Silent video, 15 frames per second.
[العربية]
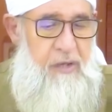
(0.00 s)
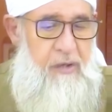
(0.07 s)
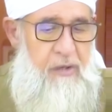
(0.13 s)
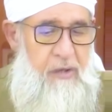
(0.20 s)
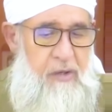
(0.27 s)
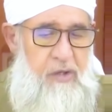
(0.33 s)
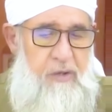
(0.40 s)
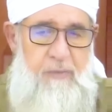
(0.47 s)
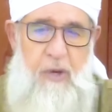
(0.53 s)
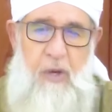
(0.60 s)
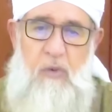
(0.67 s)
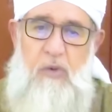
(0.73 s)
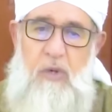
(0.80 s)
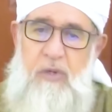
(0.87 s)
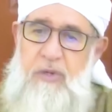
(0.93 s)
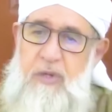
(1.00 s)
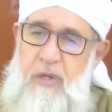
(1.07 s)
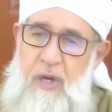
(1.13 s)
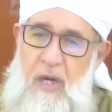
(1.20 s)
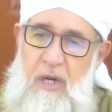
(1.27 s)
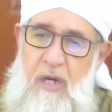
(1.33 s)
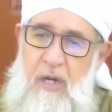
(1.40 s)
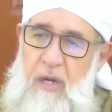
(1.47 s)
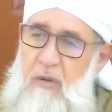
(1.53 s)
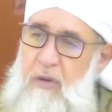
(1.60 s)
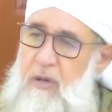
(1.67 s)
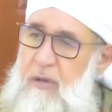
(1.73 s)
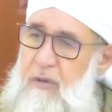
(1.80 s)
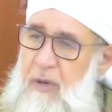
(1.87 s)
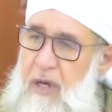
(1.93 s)
نجمع ونخسر على
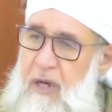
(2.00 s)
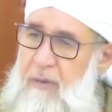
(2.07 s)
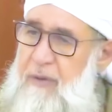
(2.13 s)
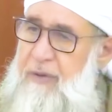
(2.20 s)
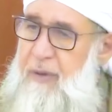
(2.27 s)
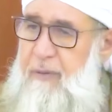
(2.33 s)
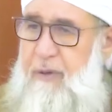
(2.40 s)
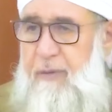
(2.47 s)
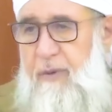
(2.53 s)
قول على مذهب